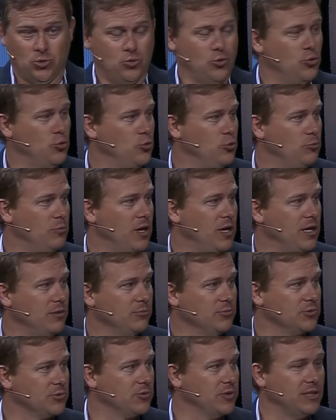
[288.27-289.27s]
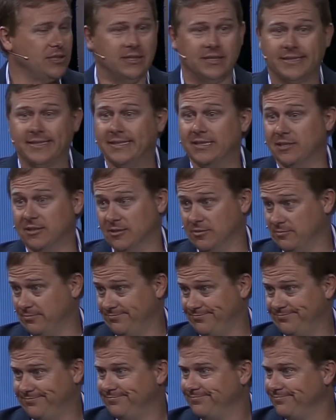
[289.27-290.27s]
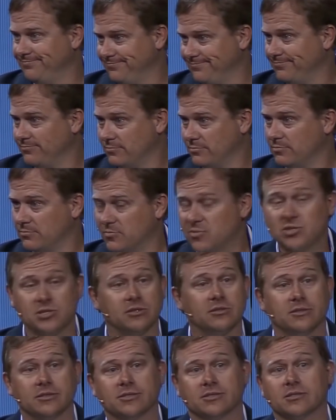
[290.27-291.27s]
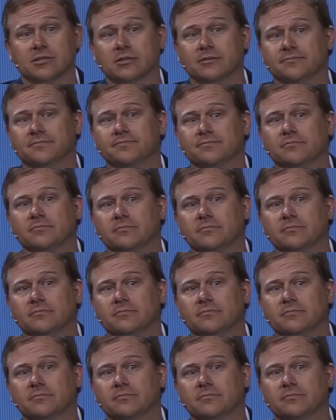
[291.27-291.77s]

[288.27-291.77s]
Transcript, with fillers: ऐसा लग रहा था माँ जान से मार देगी इसे सीरियसली